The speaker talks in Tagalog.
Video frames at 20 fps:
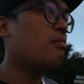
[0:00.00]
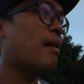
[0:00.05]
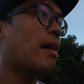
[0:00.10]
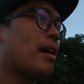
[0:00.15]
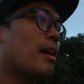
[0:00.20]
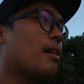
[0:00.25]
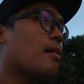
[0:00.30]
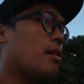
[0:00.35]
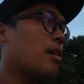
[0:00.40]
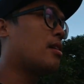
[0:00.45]
ng
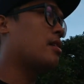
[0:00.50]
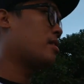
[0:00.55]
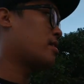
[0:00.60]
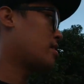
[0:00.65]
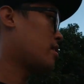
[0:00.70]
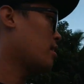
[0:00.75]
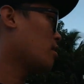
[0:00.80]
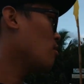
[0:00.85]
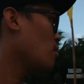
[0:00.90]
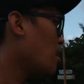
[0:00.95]
umaga.
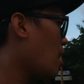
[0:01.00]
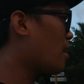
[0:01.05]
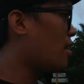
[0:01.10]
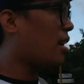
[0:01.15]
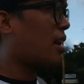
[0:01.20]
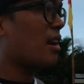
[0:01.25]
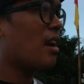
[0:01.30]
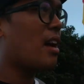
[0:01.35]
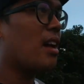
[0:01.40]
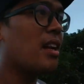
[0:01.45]
Ito
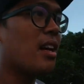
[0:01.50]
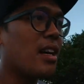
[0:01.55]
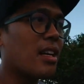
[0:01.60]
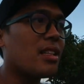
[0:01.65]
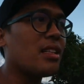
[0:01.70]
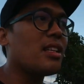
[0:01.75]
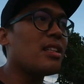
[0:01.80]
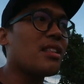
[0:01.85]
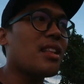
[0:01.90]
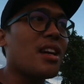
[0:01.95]
lang,
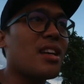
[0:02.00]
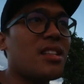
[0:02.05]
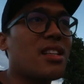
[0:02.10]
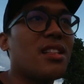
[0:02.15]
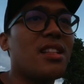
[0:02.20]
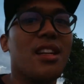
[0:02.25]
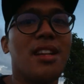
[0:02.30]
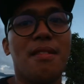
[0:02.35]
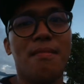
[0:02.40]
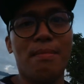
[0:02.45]
naglalakad lang tayo
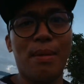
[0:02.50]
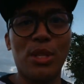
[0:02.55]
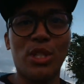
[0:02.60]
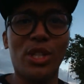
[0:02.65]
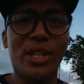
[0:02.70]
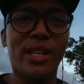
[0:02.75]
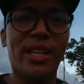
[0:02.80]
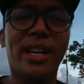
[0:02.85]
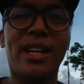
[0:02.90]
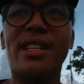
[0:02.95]
sa
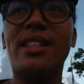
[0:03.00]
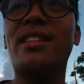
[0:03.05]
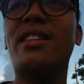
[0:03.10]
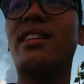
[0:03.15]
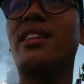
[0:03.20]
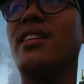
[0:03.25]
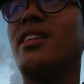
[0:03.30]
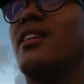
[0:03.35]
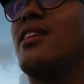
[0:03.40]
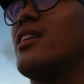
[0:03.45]
dalampasigan.
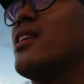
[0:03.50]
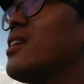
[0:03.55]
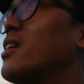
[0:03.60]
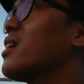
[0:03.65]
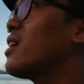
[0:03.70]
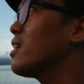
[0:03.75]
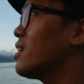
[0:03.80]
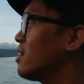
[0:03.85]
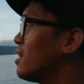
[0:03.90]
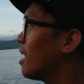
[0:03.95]

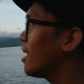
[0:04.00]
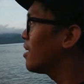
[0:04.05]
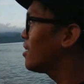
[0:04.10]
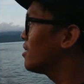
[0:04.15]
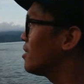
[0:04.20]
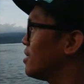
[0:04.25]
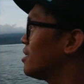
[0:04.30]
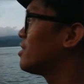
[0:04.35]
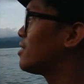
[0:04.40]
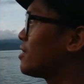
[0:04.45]

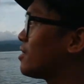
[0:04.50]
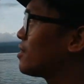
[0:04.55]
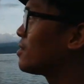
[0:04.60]
Ganda oh.